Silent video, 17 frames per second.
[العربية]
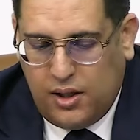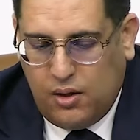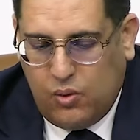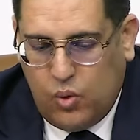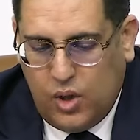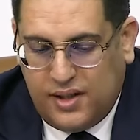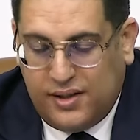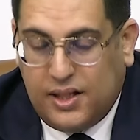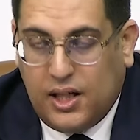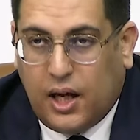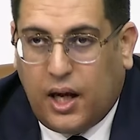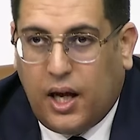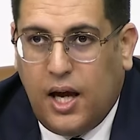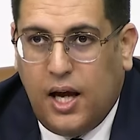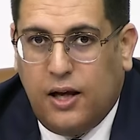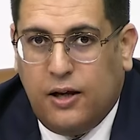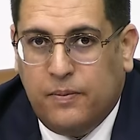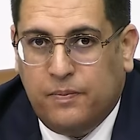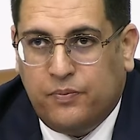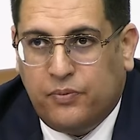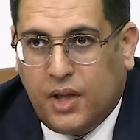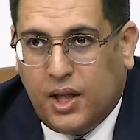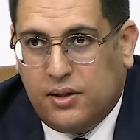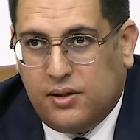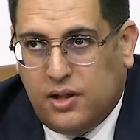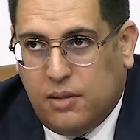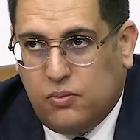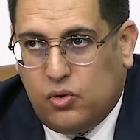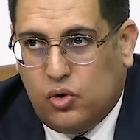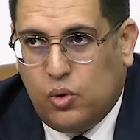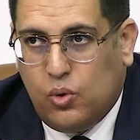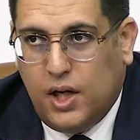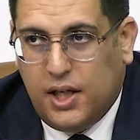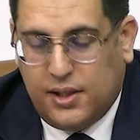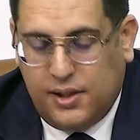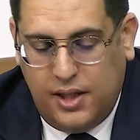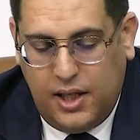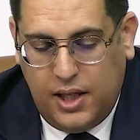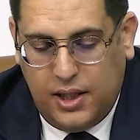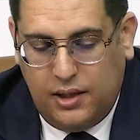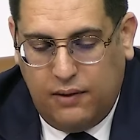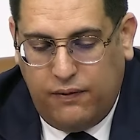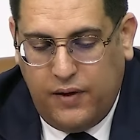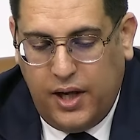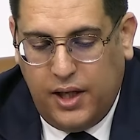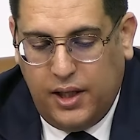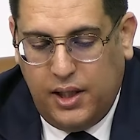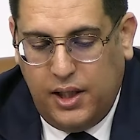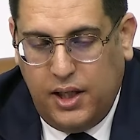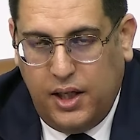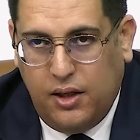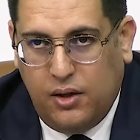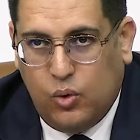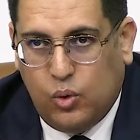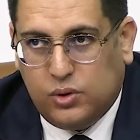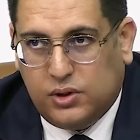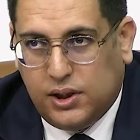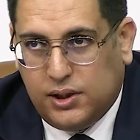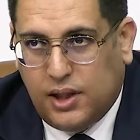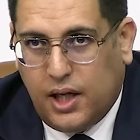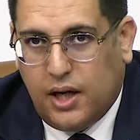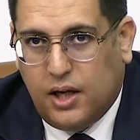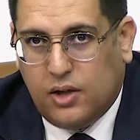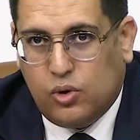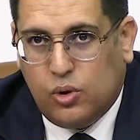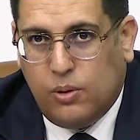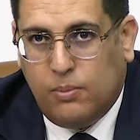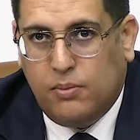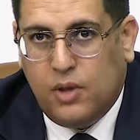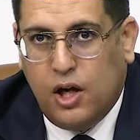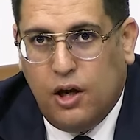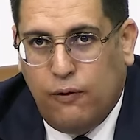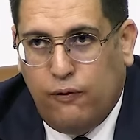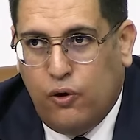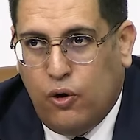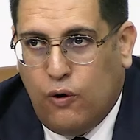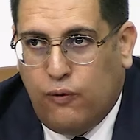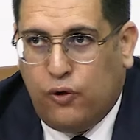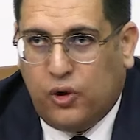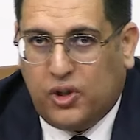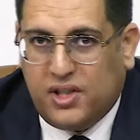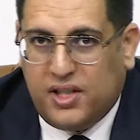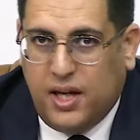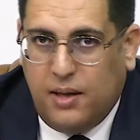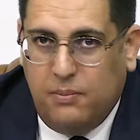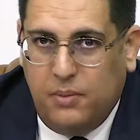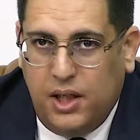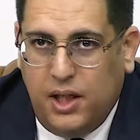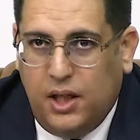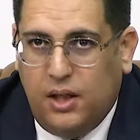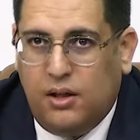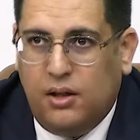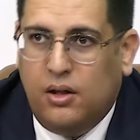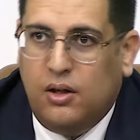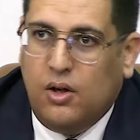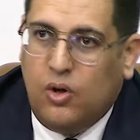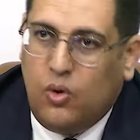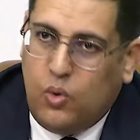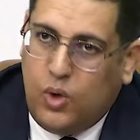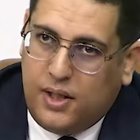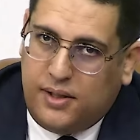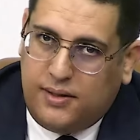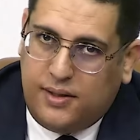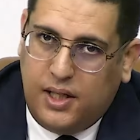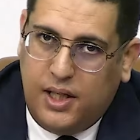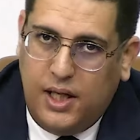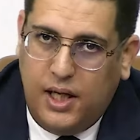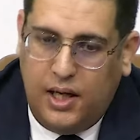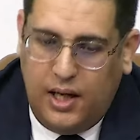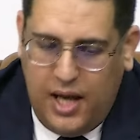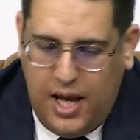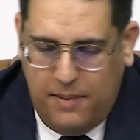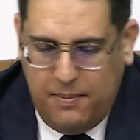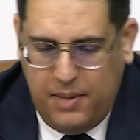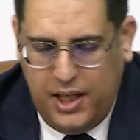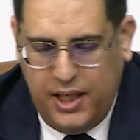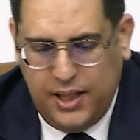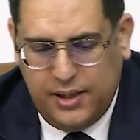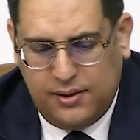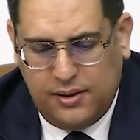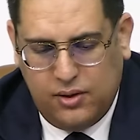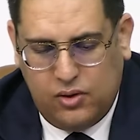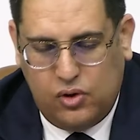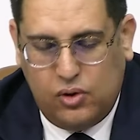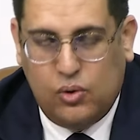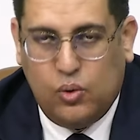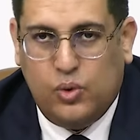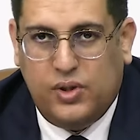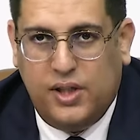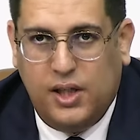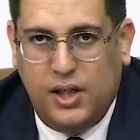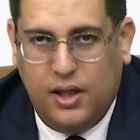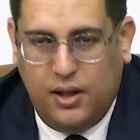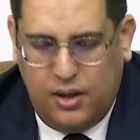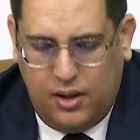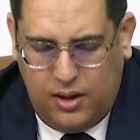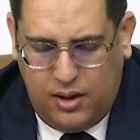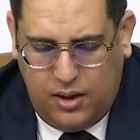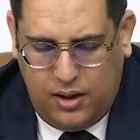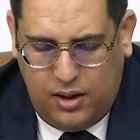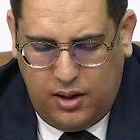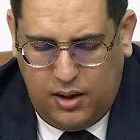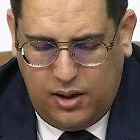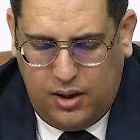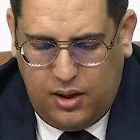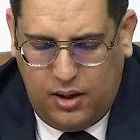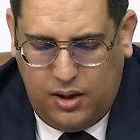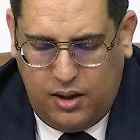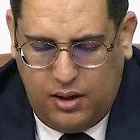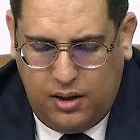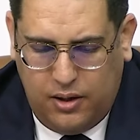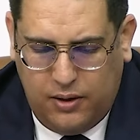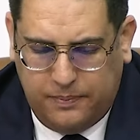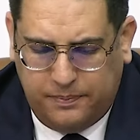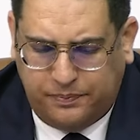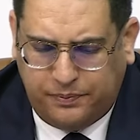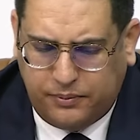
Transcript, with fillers: واستقاء تمثلات ديال هاد الفاعلين وانتظاراتهم في افق تامين وتسهيل عمليه توسيع آه،